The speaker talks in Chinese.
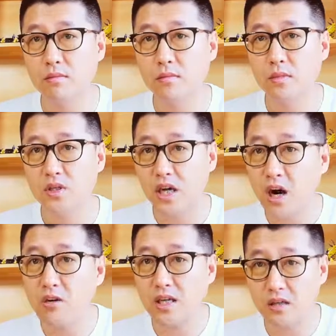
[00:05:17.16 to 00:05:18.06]
然
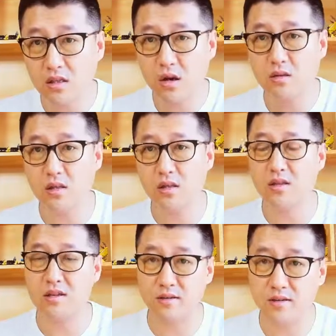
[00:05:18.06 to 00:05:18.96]
后才是道德
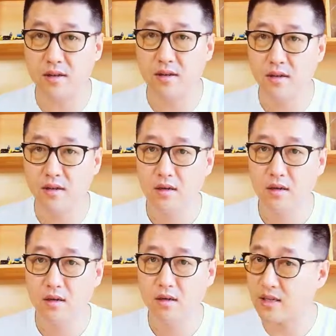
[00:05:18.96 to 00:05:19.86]
底线，
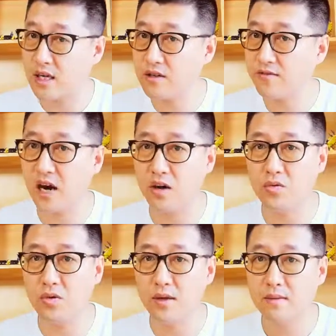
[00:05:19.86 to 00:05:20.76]
才是法
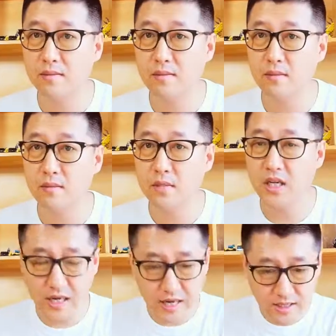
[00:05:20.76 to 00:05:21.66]
律。
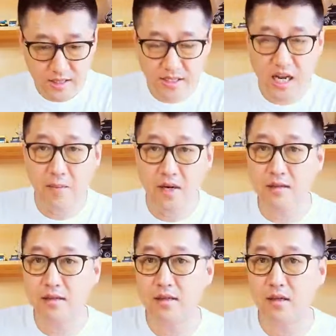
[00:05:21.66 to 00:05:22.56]
你连下面这
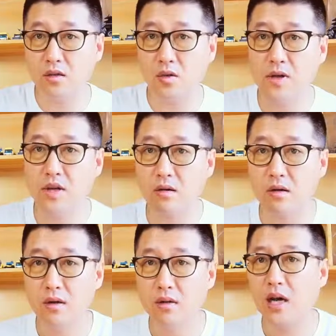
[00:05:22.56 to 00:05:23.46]
三层都没有。
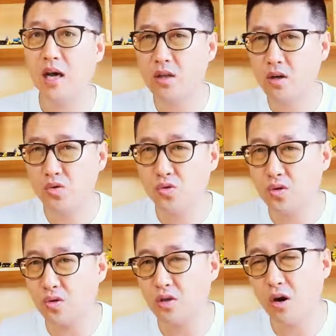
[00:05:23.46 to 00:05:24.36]
他能够遵
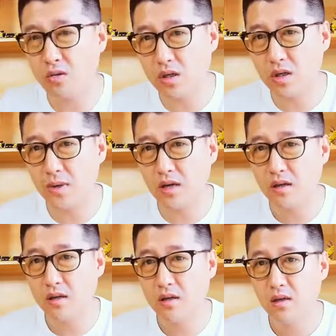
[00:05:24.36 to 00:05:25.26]
守道德吗？
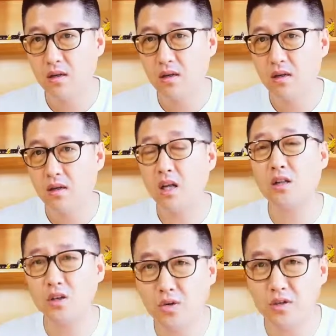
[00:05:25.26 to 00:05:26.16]
他
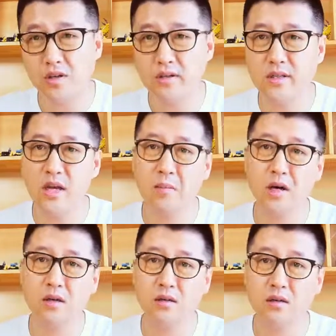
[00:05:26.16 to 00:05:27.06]
能有底线
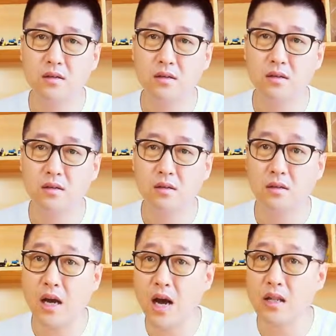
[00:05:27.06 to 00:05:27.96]
吗？
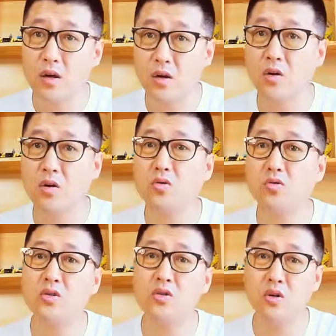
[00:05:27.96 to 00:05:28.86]
他能够
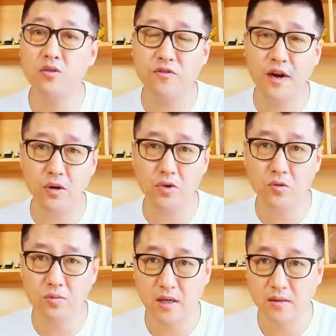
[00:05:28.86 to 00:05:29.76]
遵守法律吗？